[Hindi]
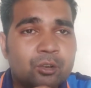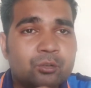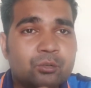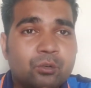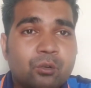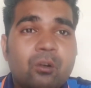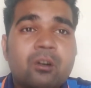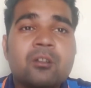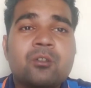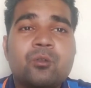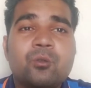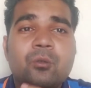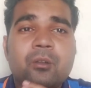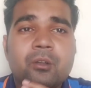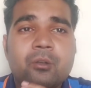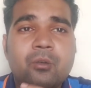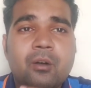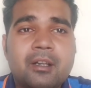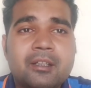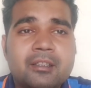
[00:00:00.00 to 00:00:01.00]
दो अक्टूबर
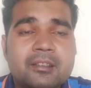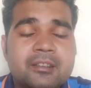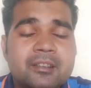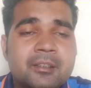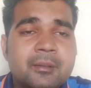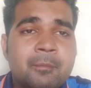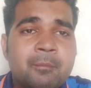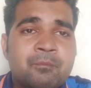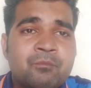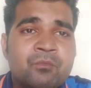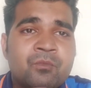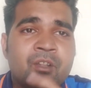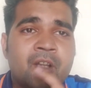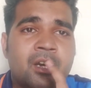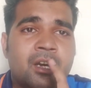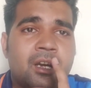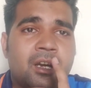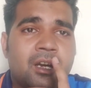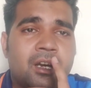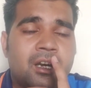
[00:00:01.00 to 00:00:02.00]
को आनी थी
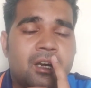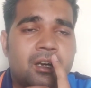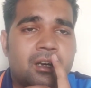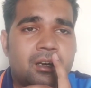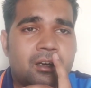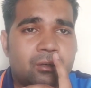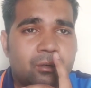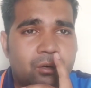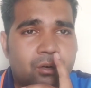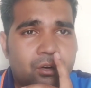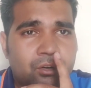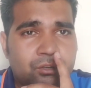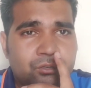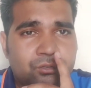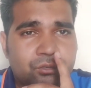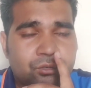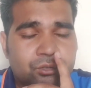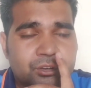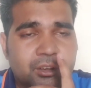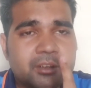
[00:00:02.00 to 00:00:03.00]
और
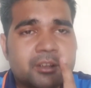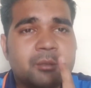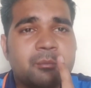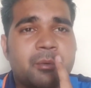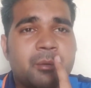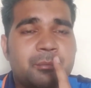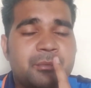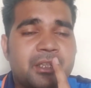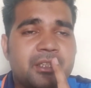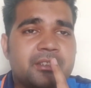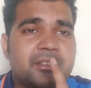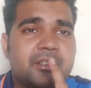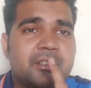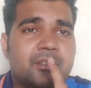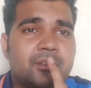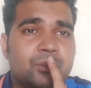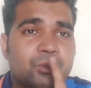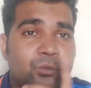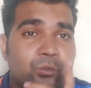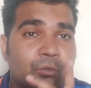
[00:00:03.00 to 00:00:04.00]
जो सत्यमेव जयते
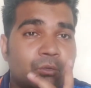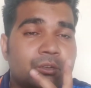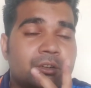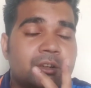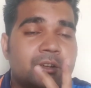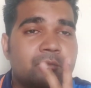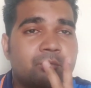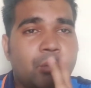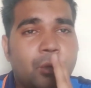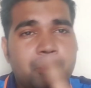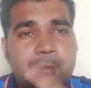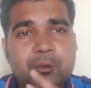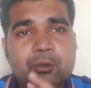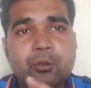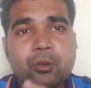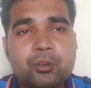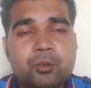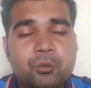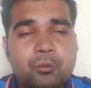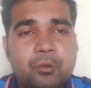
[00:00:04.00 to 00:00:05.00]
टू थी वो भी दो
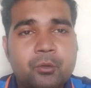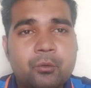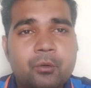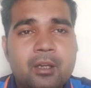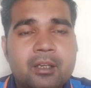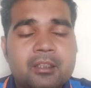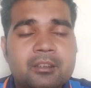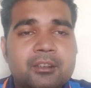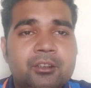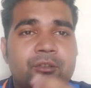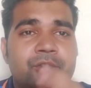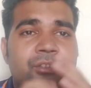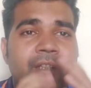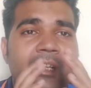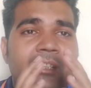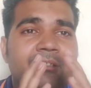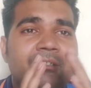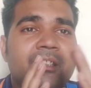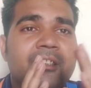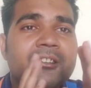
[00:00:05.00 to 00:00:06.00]
अक्टूबर को आने थी
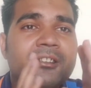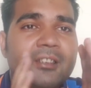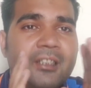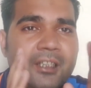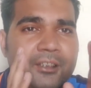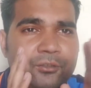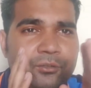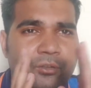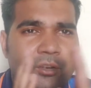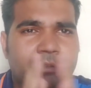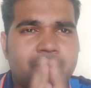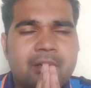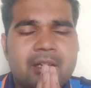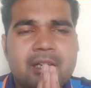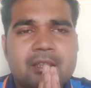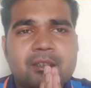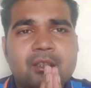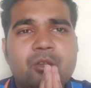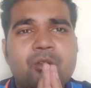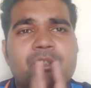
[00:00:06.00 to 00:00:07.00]
साथ साथ क्लैश होने
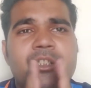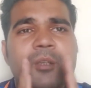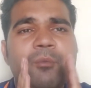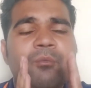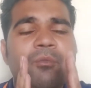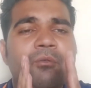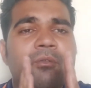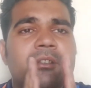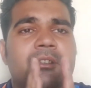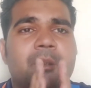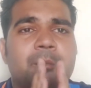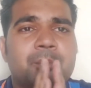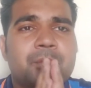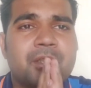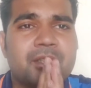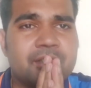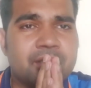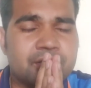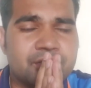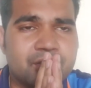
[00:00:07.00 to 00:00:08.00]
वाला था और ये मूवी तब से
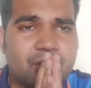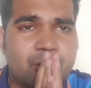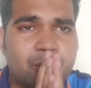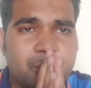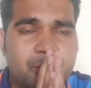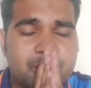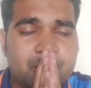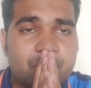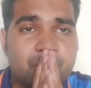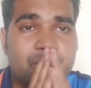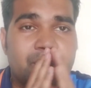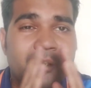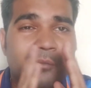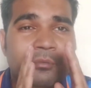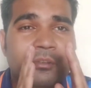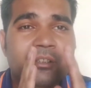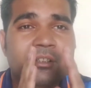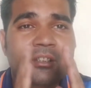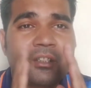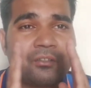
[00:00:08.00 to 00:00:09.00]
ही चर्चाओं में बनी हुई जब
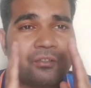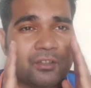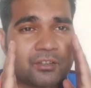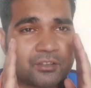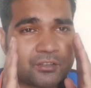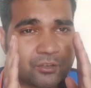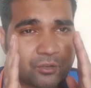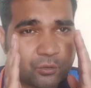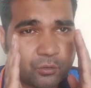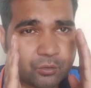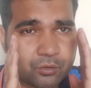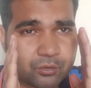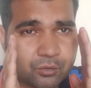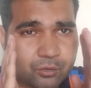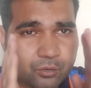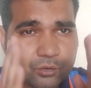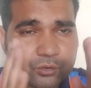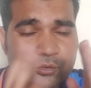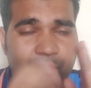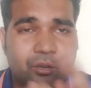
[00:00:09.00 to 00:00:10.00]
से इसका फर्स्ट लुक
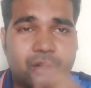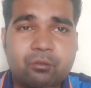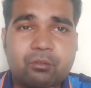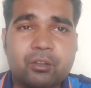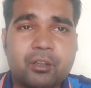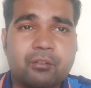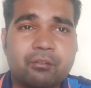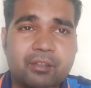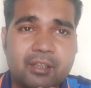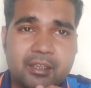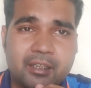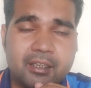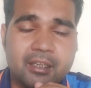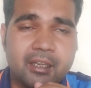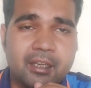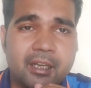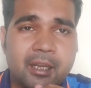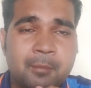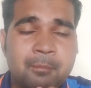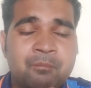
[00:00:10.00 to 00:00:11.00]
लुक जो है वो रिवील किया
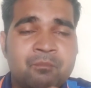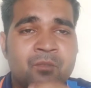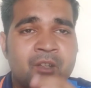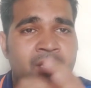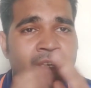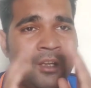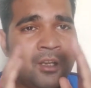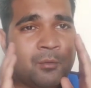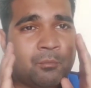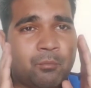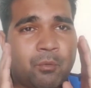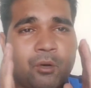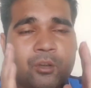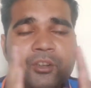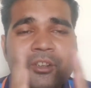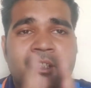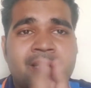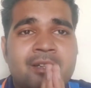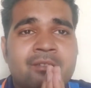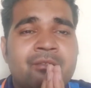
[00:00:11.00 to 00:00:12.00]
गया
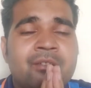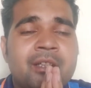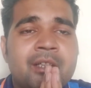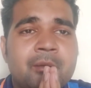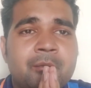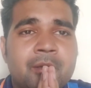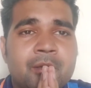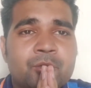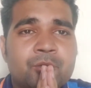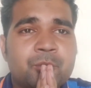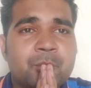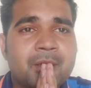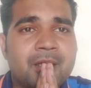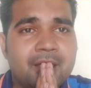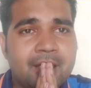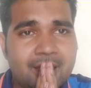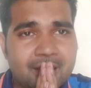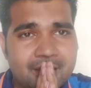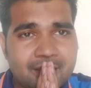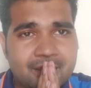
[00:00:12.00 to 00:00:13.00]
बहुत ही अनविटेबल उसमें
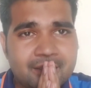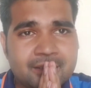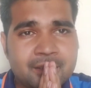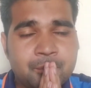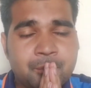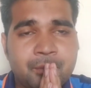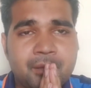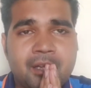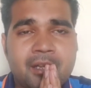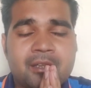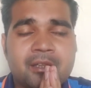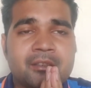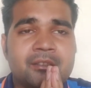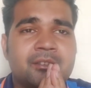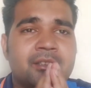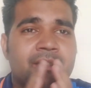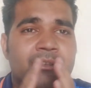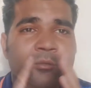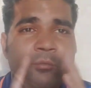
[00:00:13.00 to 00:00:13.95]
लग रहे थे फरहान अख्तर